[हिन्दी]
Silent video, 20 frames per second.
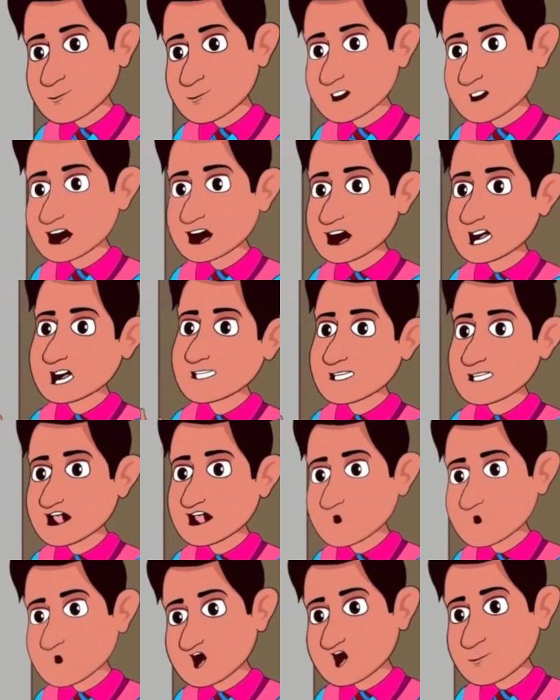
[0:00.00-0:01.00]
पता है
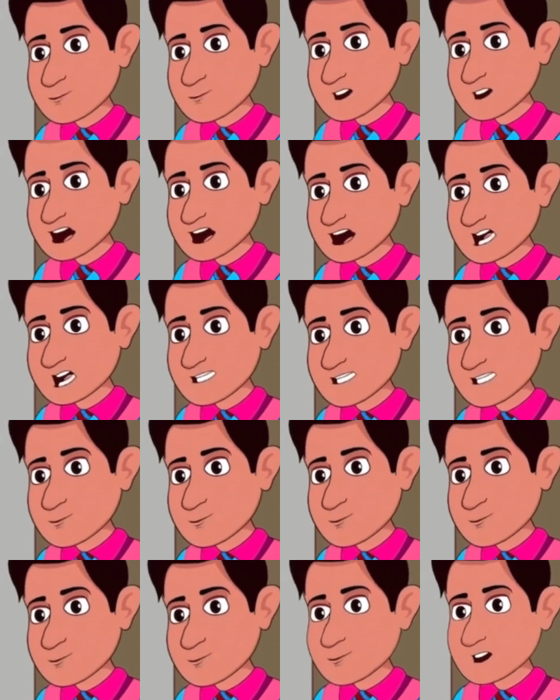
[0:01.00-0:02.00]
ऑफिस में कितना काम रहता है
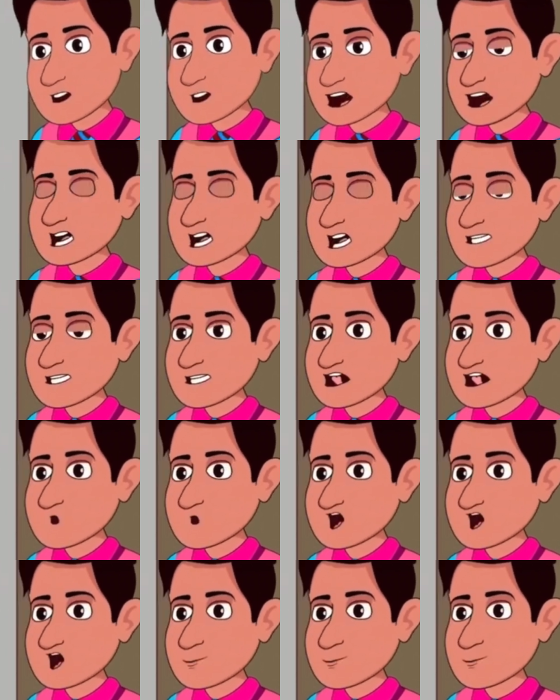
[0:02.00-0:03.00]
कितना काम
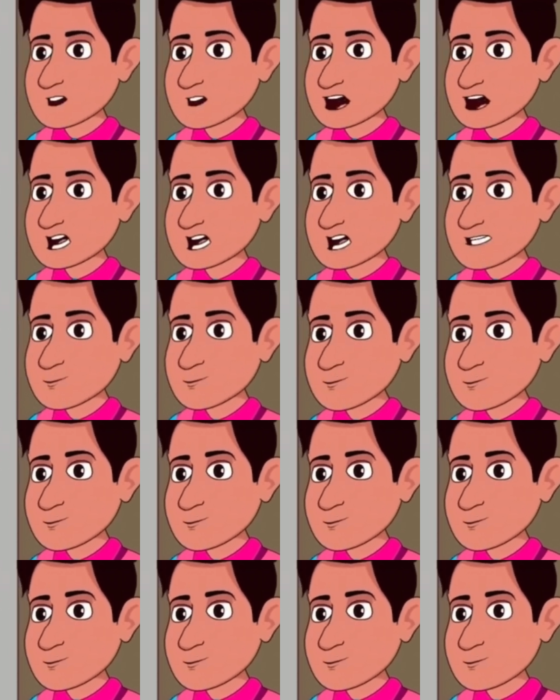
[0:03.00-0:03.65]
करके आया हूँ मैं